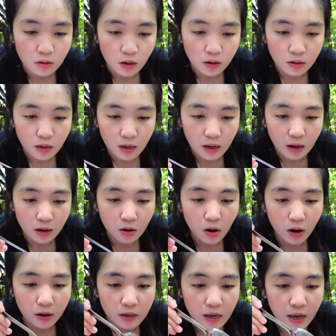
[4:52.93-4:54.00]
ở nhà có
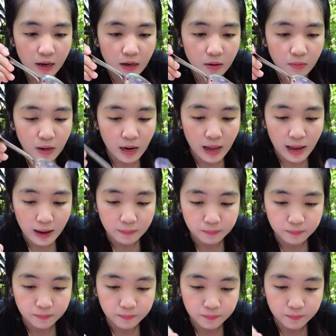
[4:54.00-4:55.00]
thời gian thì mình làm